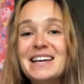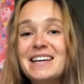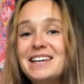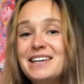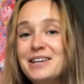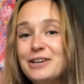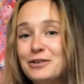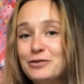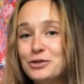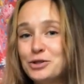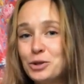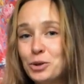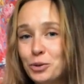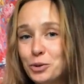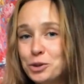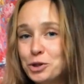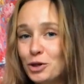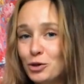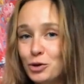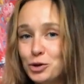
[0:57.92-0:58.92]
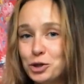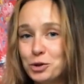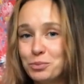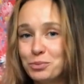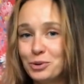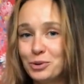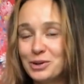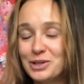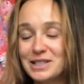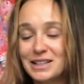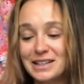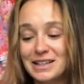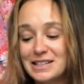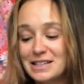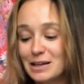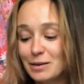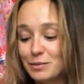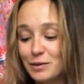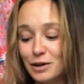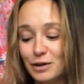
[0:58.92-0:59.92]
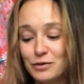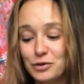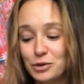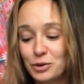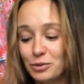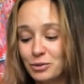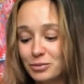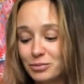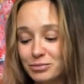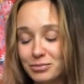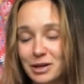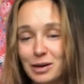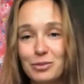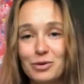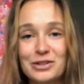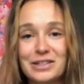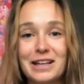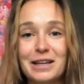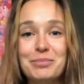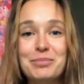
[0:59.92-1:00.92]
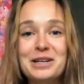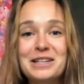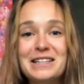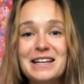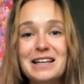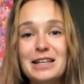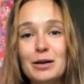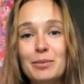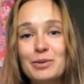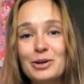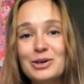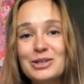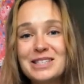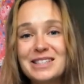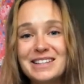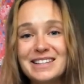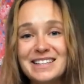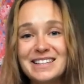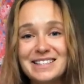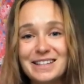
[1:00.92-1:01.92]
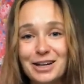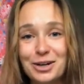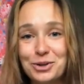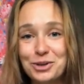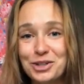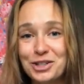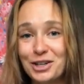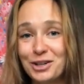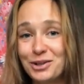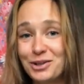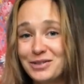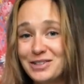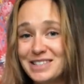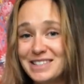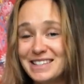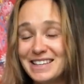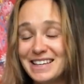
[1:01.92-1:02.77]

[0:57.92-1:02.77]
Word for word: И все очень-очень просто. На самом деле все, на мой взгляд, предельно просто. Есть хорошая новость и